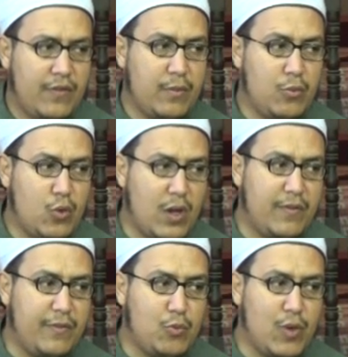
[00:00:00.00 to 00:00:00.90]
فهمتوها
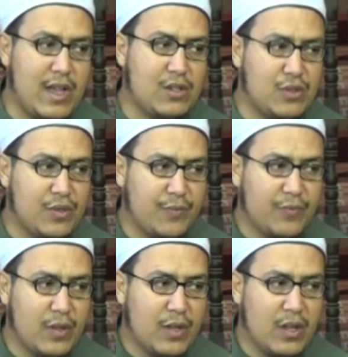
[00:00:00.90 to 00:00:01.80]
ولا فهمتوهاش
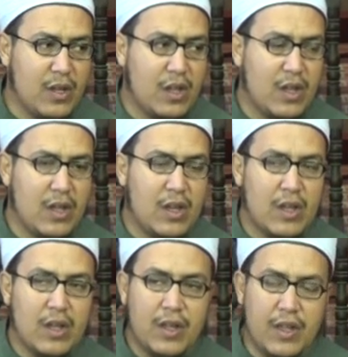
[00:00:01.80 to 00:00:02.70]

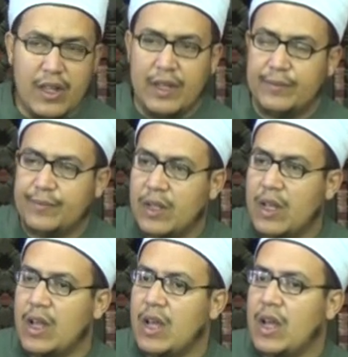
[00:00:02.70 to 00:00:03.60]
كده
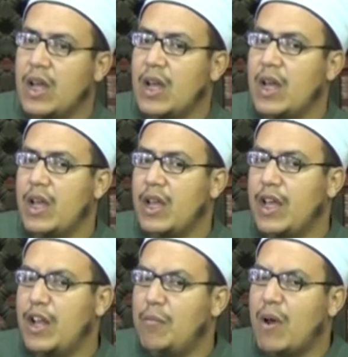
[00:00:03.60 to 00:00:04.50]

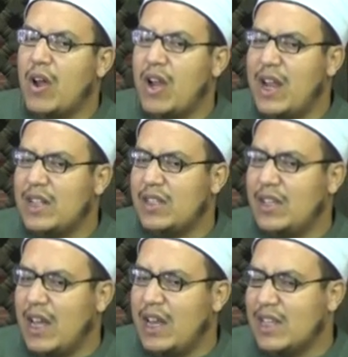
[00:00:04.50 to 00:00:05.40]
المرأة
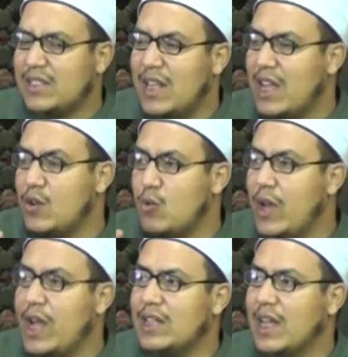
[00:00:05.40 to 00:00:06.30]
التي يعني أثناء
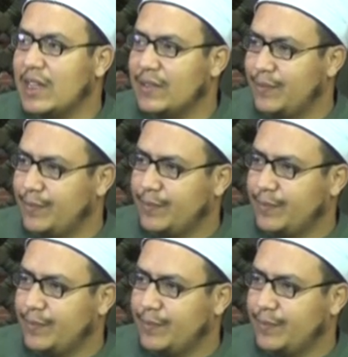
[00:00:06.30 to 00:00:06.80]
الولادة